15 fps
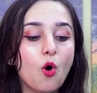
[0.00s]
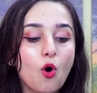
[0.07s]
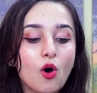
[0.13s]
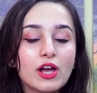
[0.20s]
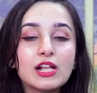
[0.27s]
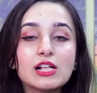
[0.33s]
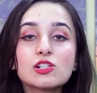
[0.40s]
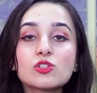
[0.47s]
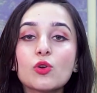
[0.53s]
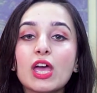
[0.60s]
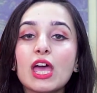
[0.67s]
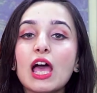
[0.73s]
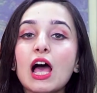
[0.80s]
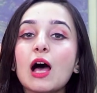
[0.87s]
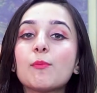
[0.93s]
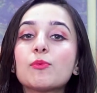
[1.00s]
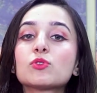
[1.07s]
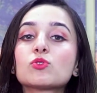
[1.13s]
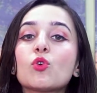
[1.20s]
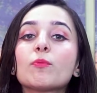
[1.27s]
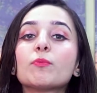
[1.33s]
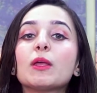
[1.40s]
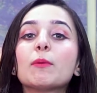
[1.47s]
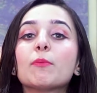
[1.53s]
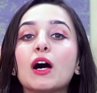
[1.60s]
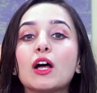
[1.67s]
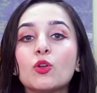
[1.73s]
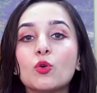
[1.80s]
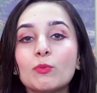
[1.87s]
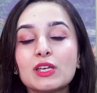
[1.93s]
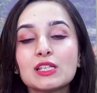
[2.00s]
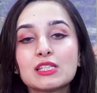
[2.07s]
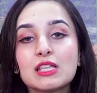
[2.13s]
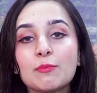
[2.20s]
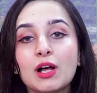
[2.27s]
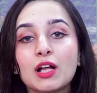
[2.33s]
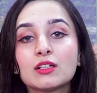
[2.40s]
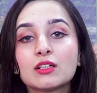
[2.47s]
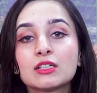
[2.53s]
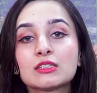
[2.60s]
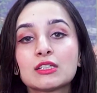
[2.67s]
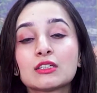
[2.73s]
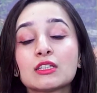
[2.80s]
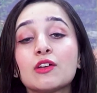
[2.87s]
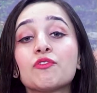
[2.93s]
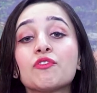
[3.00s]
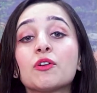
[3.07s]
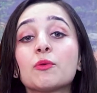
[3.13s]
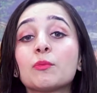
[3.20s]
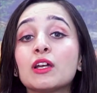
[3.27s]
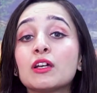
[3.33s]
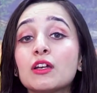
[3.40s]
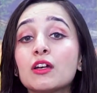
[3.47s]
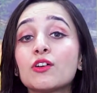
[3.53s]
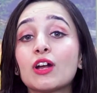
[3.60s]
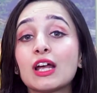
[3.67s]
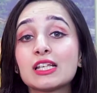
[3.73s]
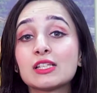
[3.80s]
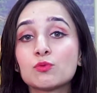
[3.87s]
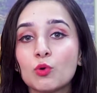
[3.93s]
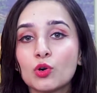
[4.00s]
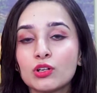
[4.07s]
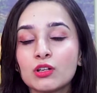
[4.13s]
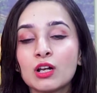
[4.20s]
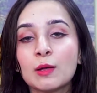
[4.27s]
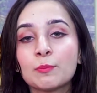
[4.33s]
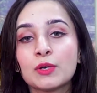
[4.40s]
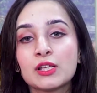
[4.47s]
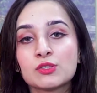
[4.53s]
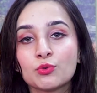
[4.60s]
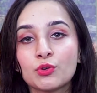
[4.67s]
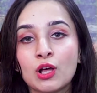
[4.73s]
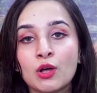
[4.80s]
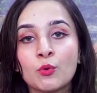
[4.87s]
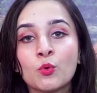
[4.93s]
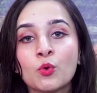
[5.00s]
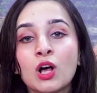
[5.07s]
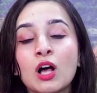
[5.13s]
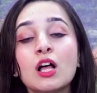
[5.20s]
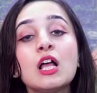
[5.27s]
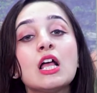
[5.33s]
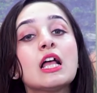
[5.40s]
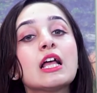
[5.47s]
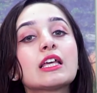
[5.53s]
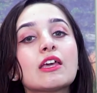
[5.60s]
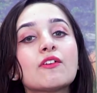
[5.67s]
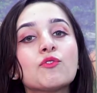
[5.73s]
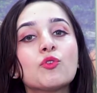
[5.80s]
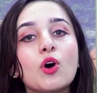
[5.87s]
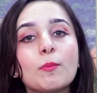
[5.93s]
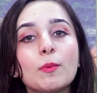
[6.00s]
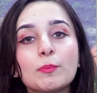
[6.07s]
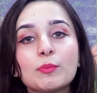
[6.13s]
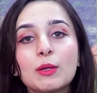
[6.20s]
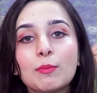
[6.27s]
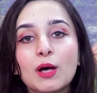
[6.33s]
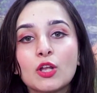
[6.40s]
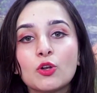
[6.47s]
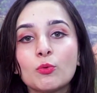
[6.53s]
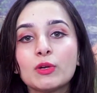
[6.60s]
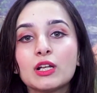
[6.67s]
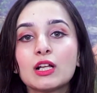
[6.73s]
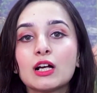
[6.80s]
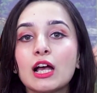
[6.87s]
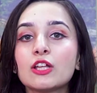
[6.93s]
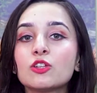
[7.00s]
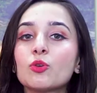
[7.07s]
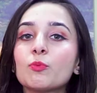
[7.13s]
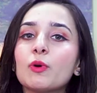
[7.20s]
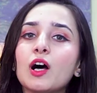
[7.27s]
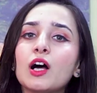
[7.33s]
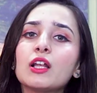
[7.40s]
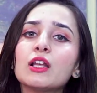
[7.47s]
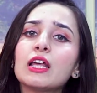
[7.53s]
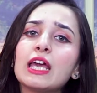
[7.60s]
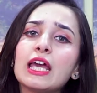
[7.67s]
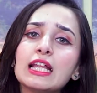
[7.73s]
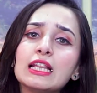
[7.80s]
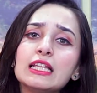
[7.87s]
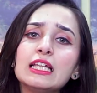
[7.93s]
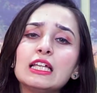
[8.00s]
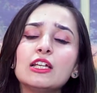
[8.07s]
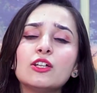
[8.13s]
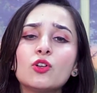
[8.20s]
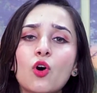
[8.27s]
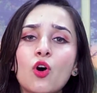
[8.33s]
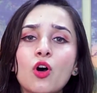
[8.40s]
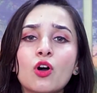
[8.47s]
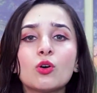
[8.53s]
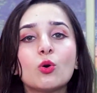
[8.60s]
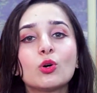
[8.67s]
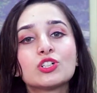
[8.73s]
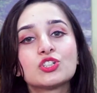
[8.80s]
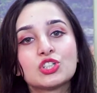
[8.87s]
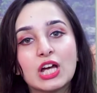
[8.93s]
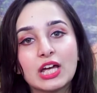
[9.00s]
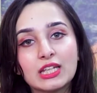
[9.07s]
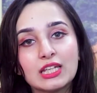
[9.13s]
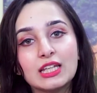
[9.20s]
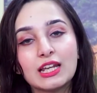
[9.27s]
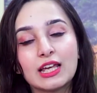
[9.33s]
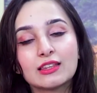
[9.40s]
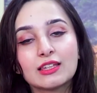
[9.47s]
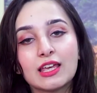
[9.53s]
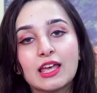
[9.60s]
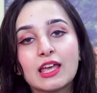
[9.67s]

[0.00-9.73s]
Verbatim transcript: ऑयल जो है आप उसको अपने बालों में इस्तेमाल कर सकते हैं फर्मेंटेड राइस वाटर आपने सुना होगा कि वो आप अपने बालों में लगाएं तो बाल हेल्दी लॉन्ग और शाइनी रहते